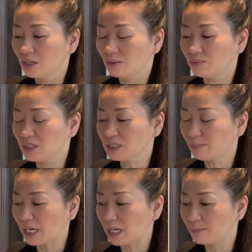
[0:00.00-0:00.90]
về chập
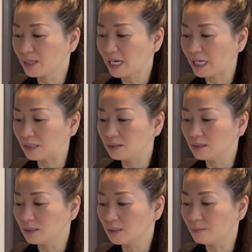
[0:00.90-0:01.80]
đào cái đào
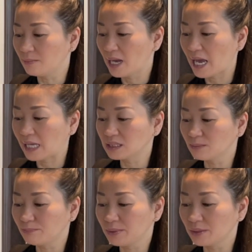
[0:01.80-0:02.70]
hà sập
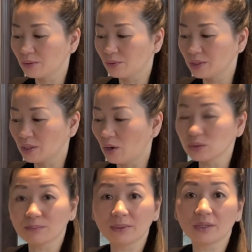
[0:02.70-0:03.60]
phi rồi rồi học
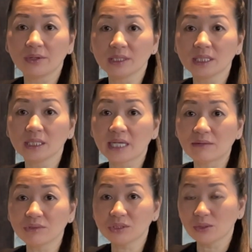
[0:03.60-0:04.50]
sập rồi chẳng riêng đạo
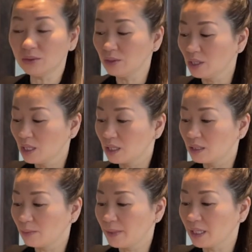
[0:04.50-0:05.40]
với chỗ
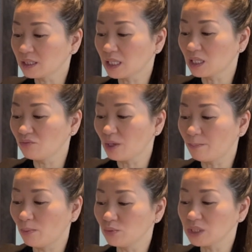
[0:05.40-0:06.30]
nó bơi đại tắc nó về
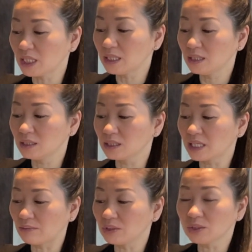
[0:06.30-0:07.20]
bùng chẳng riêng
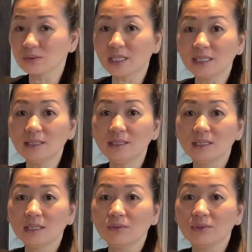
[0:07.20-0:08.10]
đạo với chỗ tới
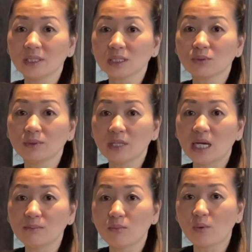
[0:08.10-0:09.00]
về nó thưa
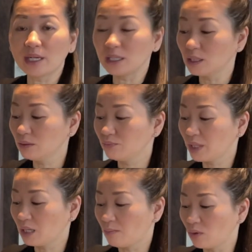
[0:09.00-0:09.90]
ao mòn nó về
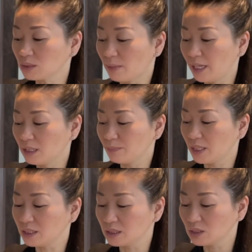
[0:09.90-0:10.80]
là bỏ bay nó bơi
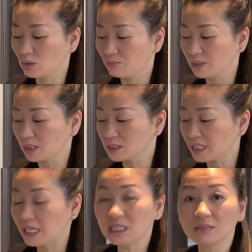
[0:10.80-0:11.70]
đại dương vô về tới
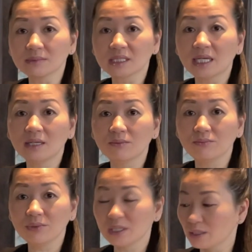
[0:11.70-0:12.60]
sáng chiều sáng
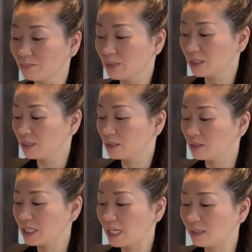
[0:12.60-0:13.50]
về nó miền đây
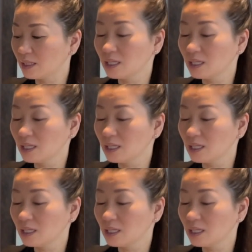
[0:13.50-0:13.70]
tha